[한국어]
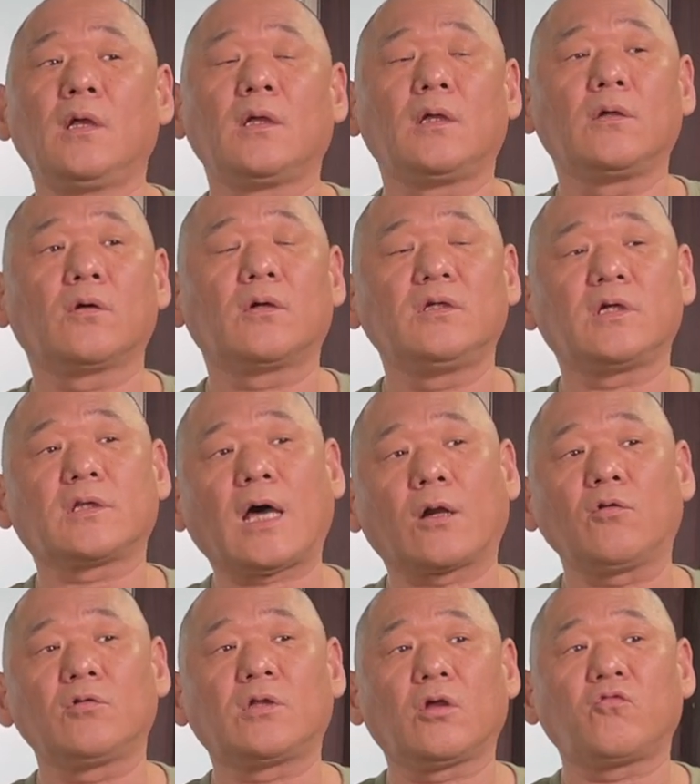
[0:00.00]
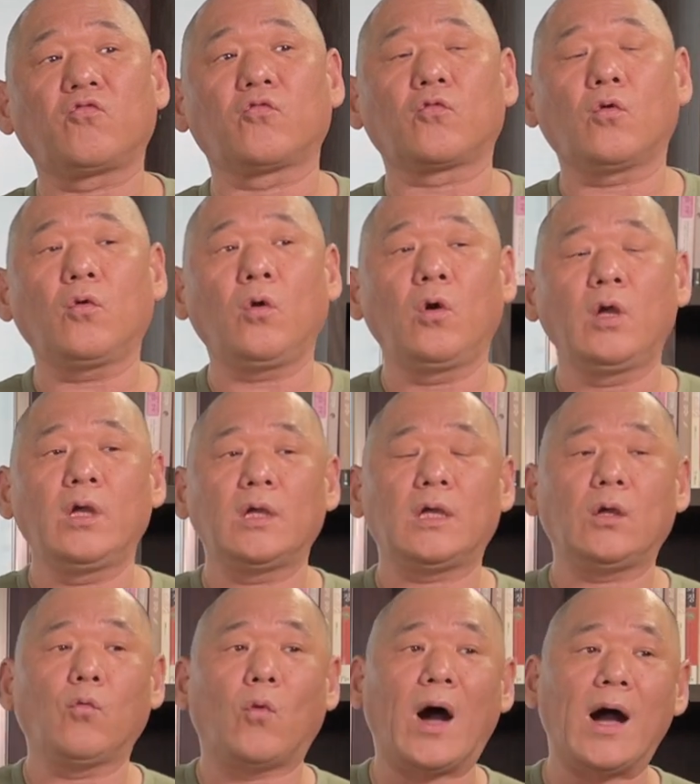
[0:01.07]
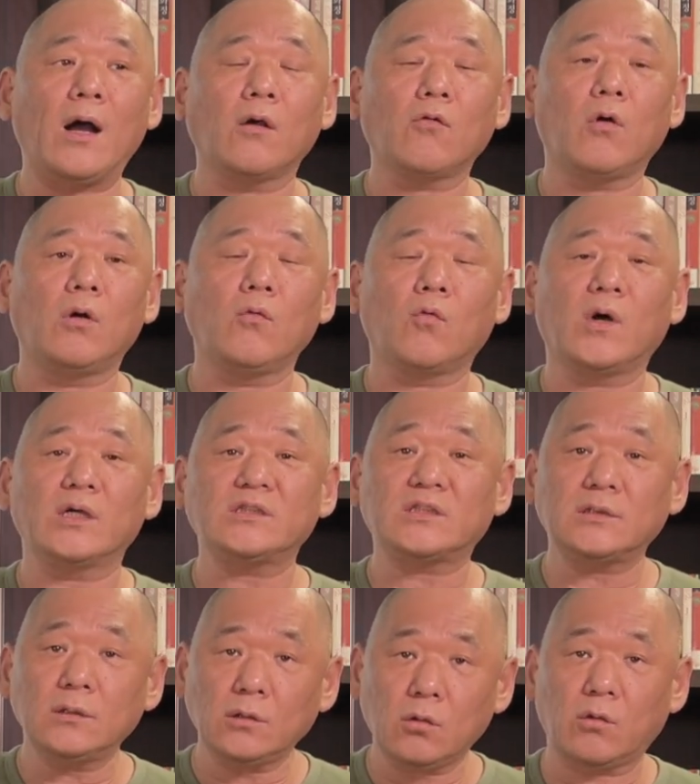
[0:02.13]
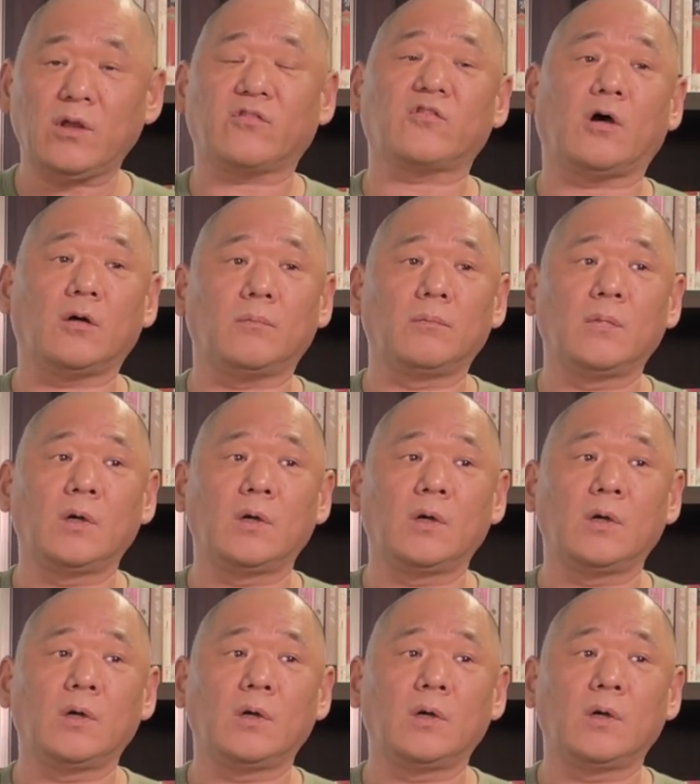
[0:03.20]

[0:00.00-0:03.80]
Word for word: 이거를 이제 다룰 때 주로 이 왕권과 신권의 싸